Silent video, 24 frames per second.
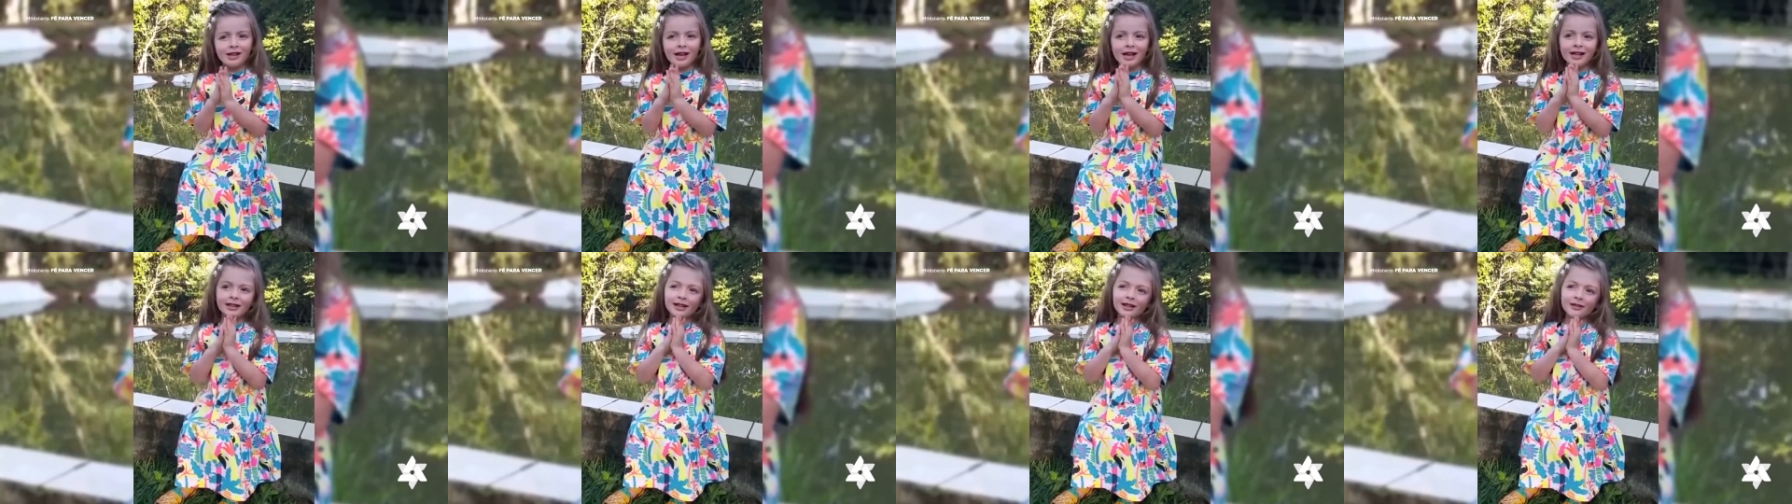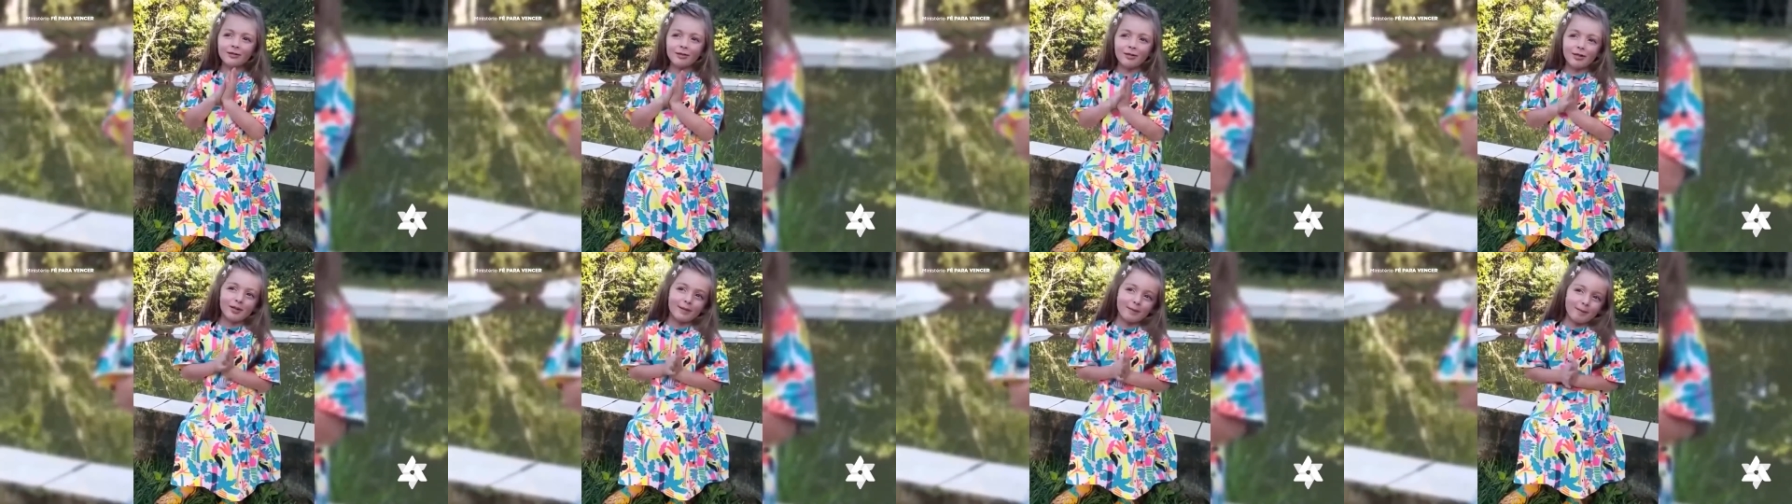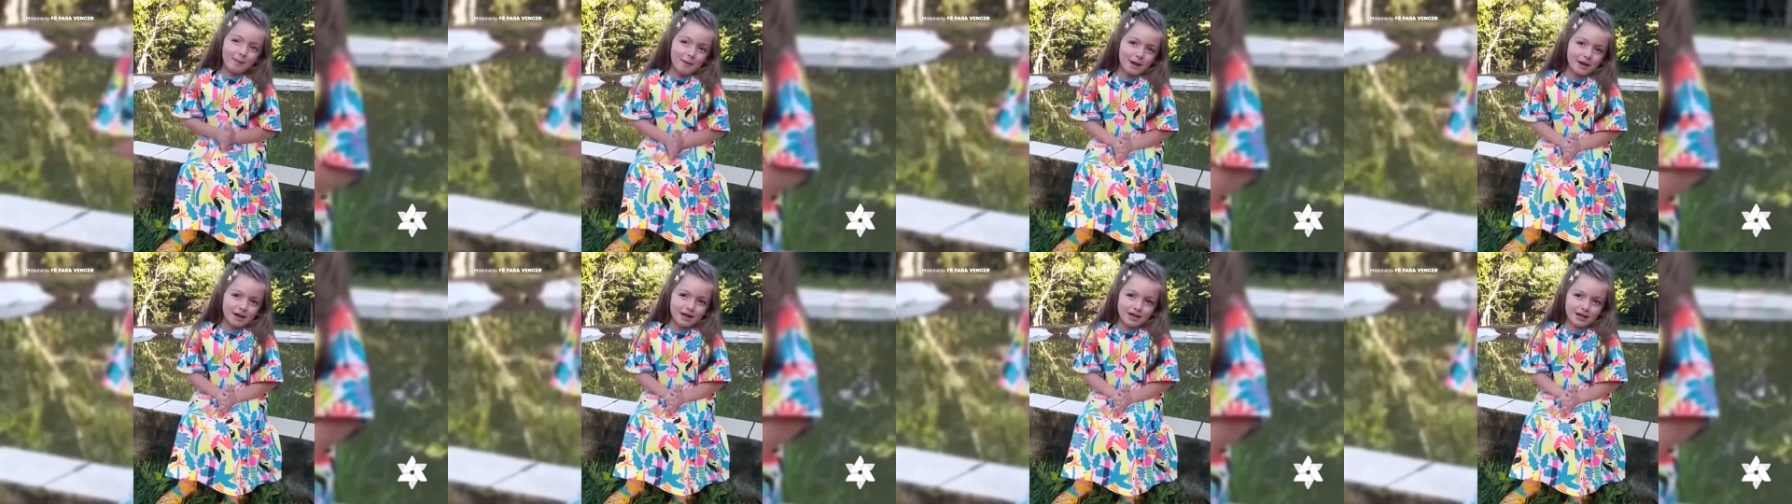nada nos
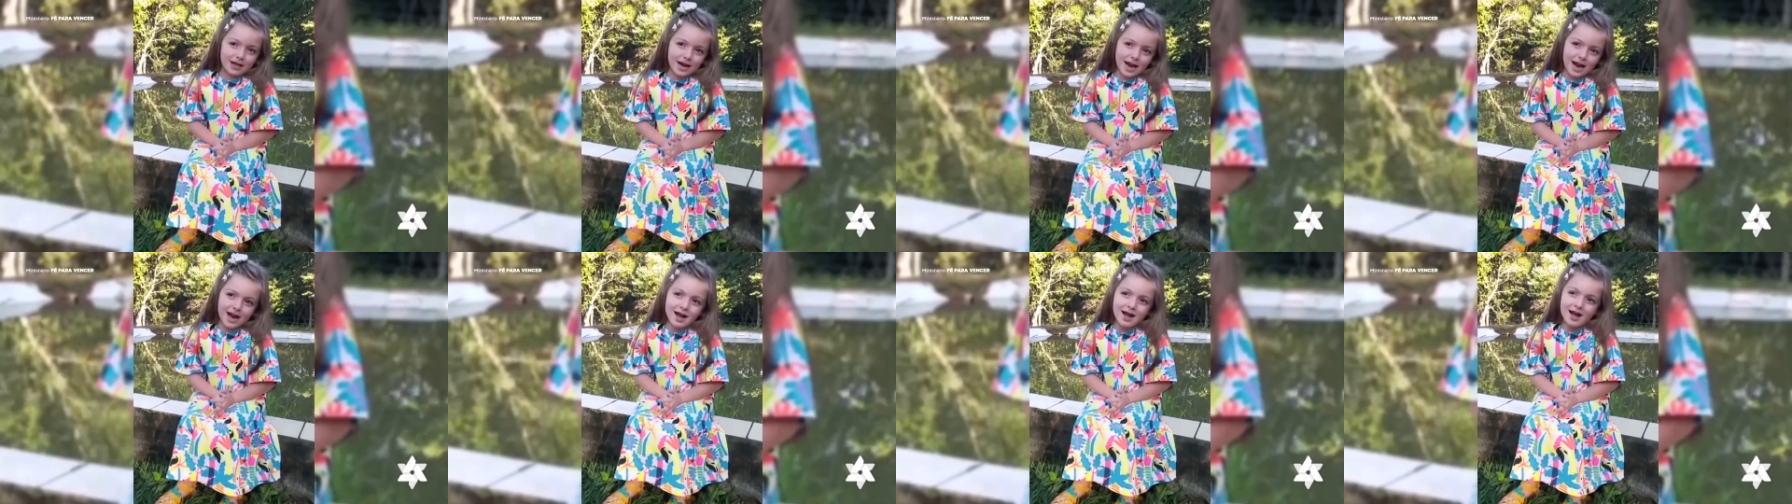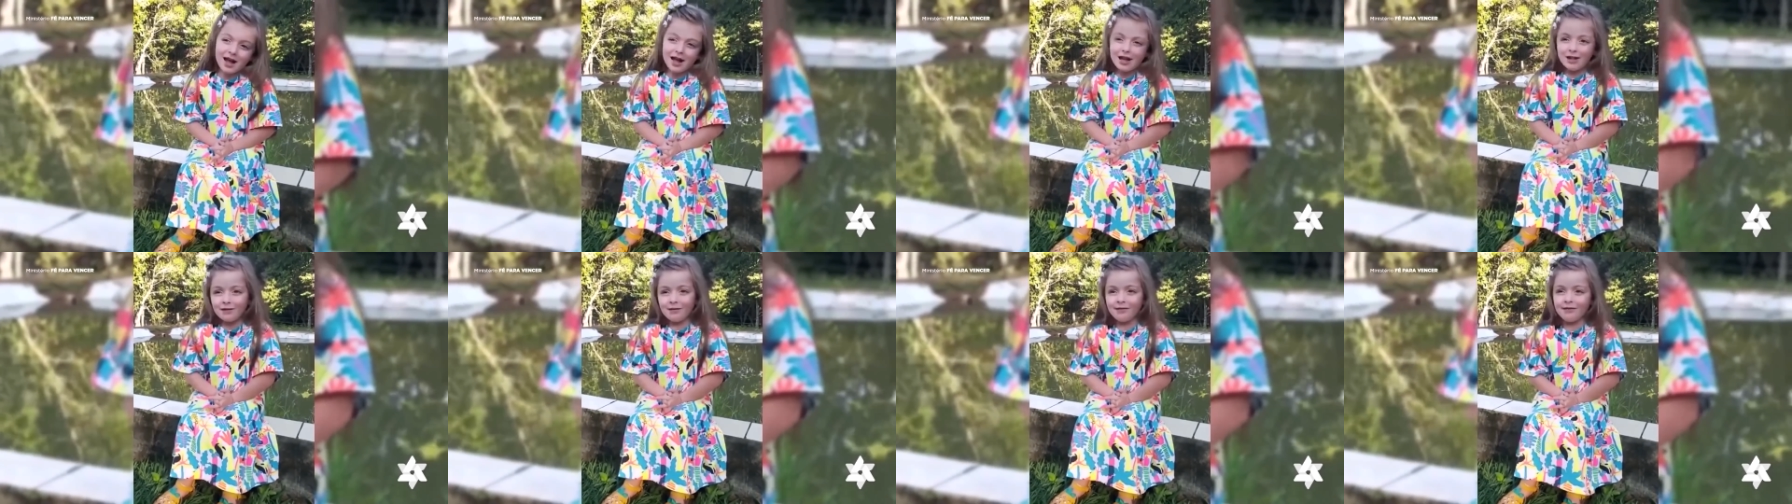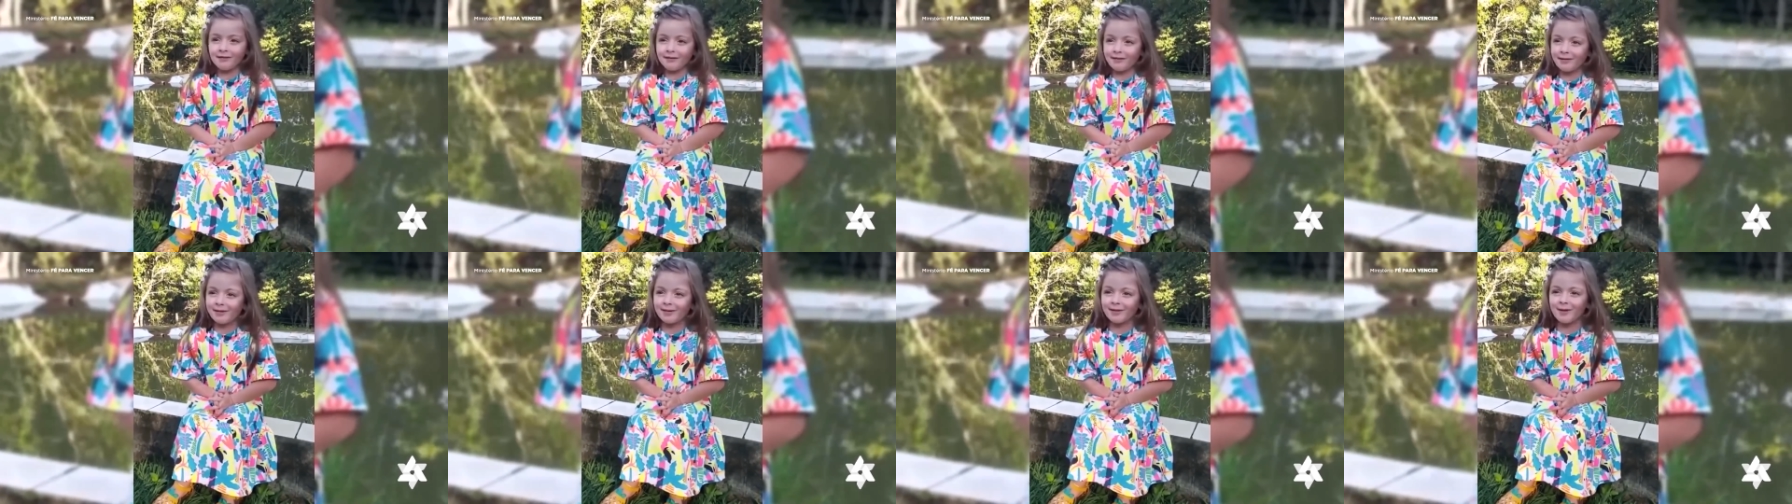impedirá,
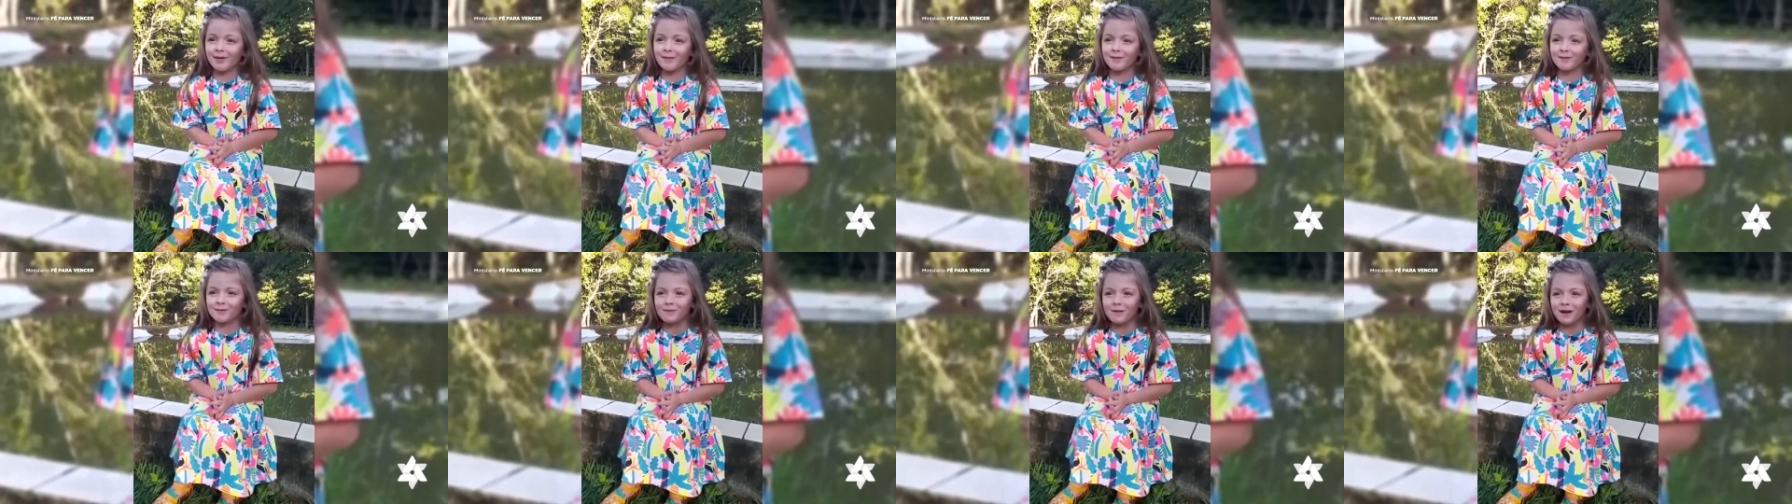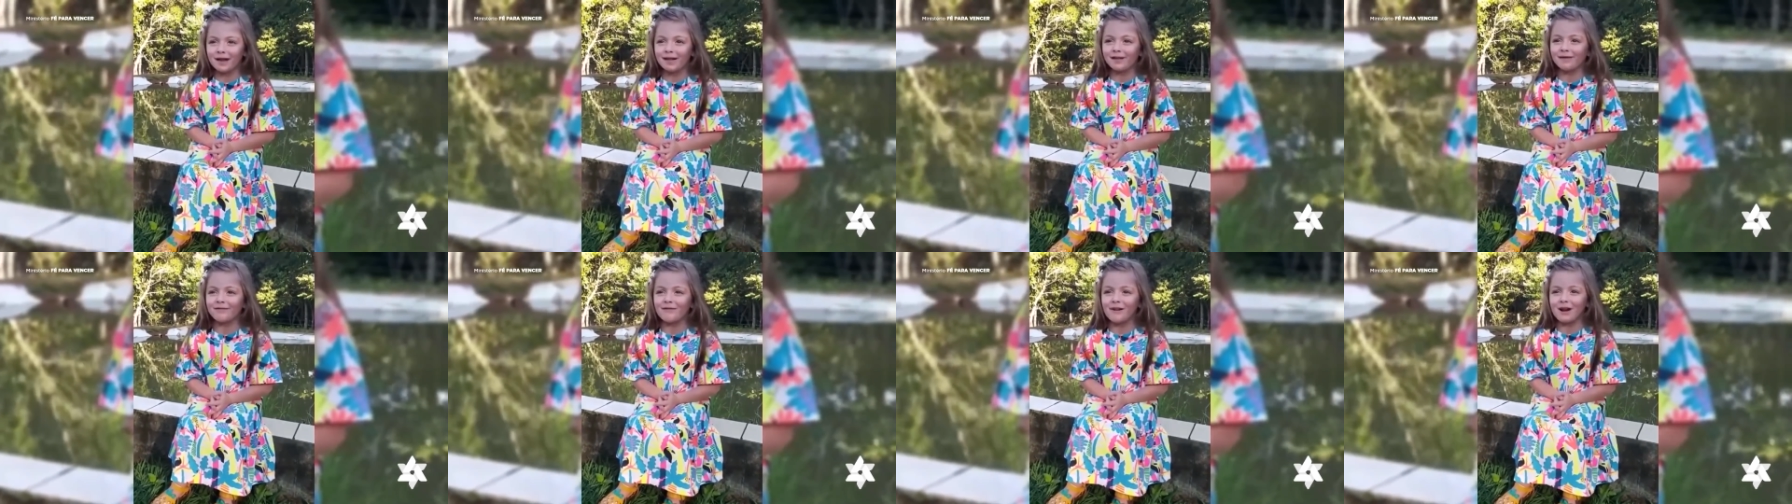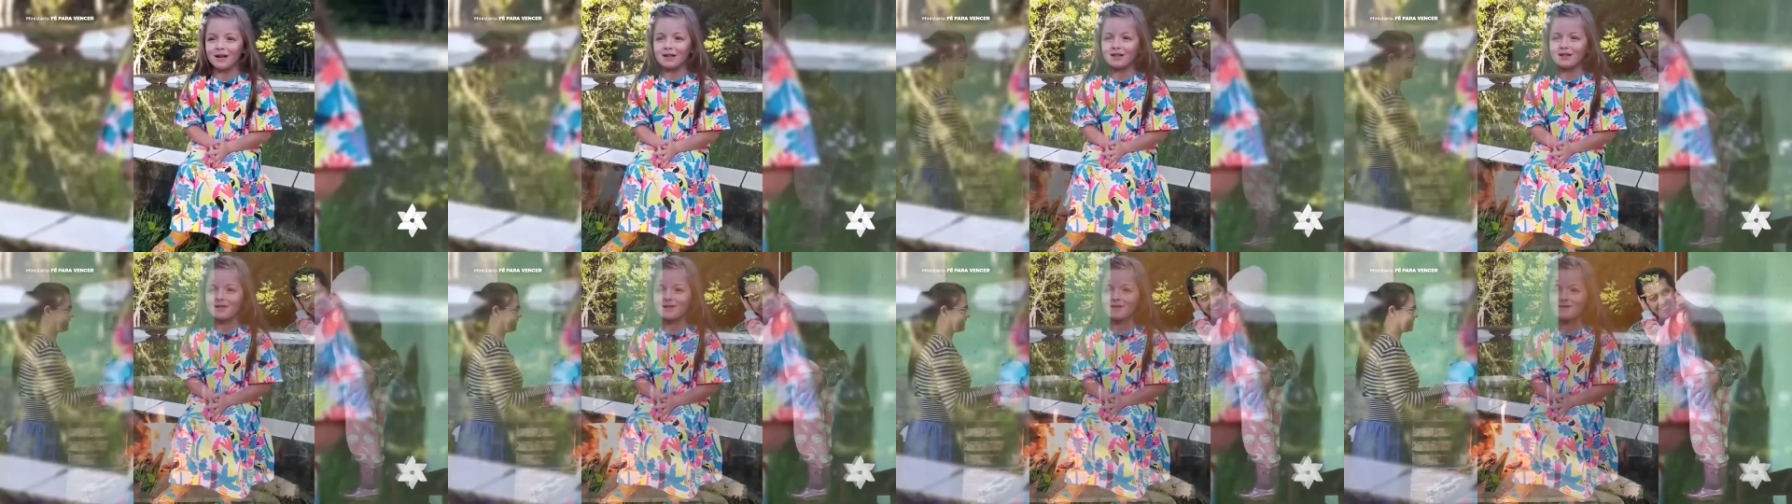somos mais
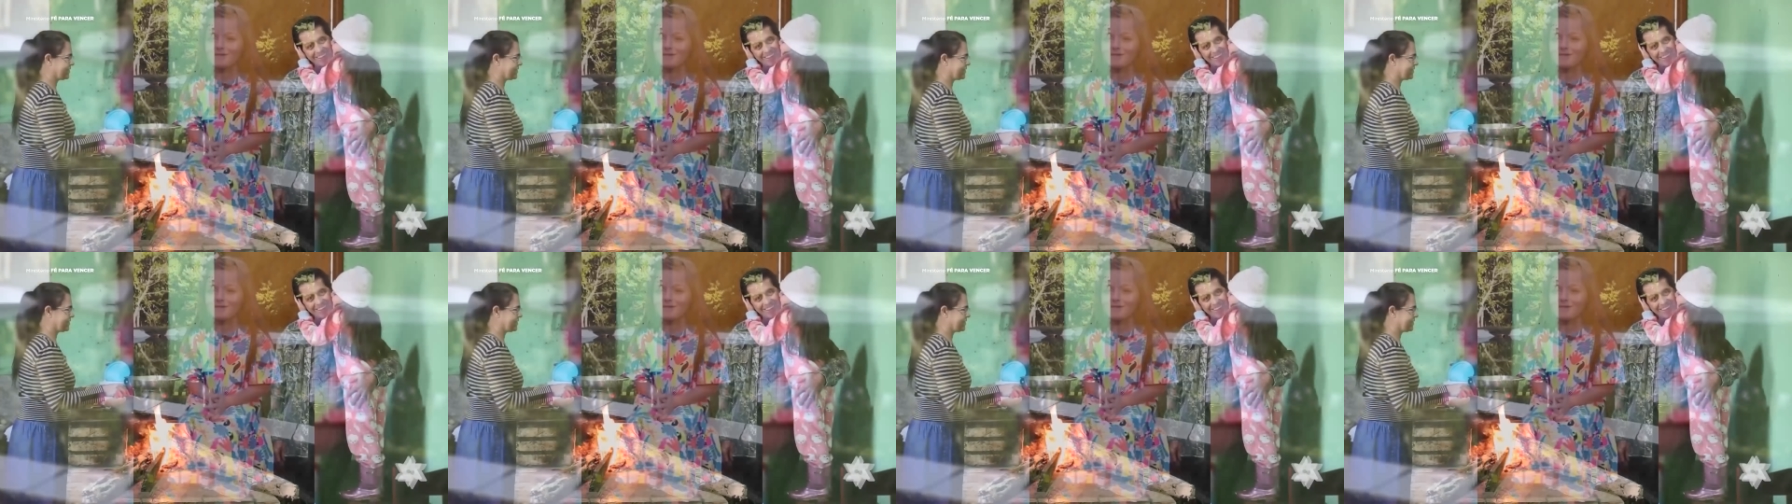fortes.